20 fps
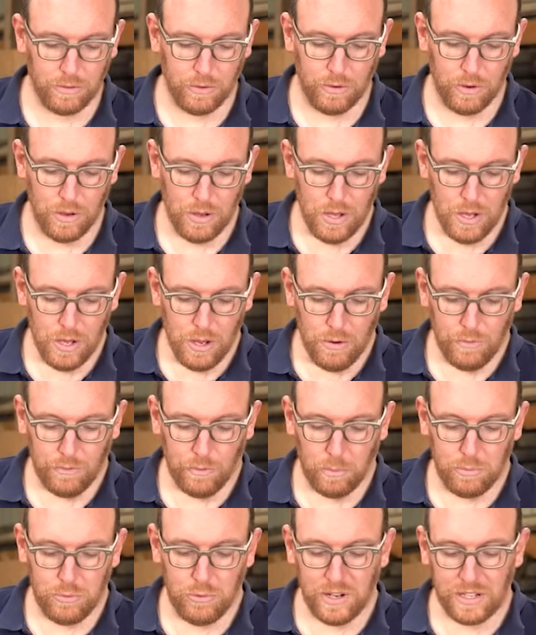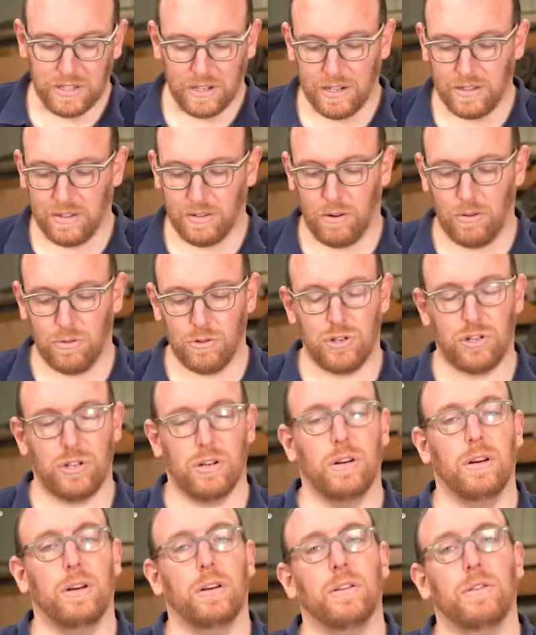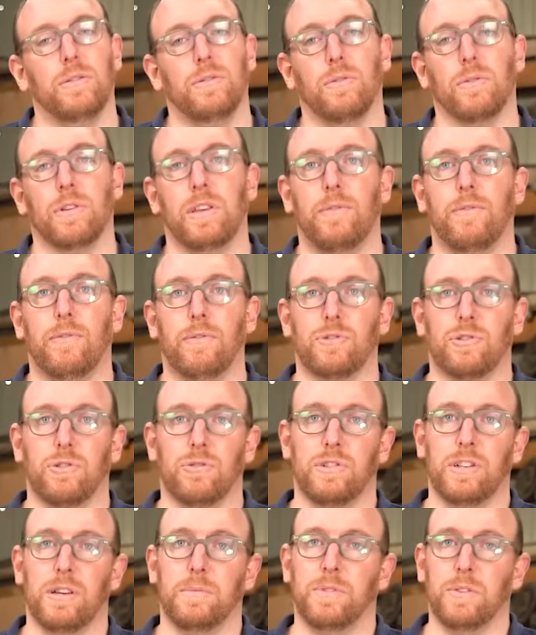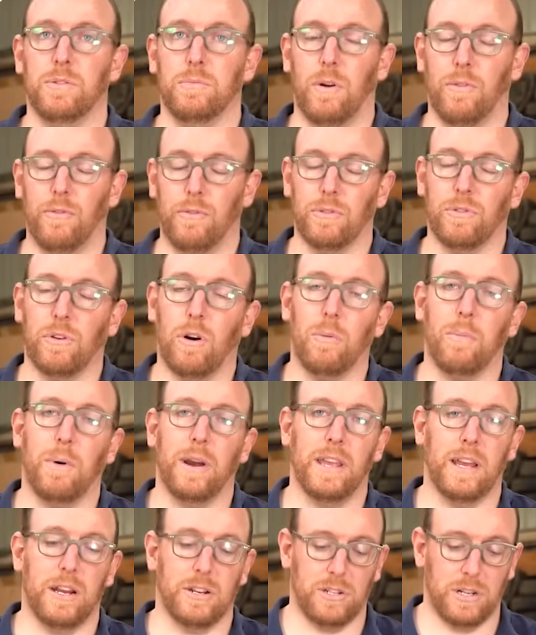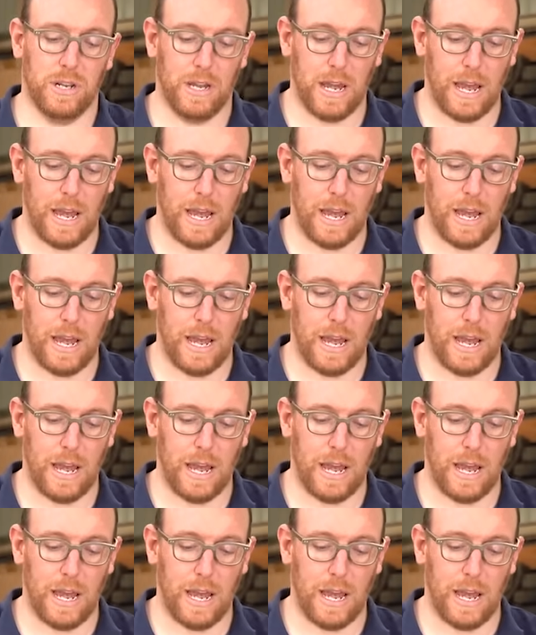euh, vont plus être étanches, donc il faut changer absolument votre embrayage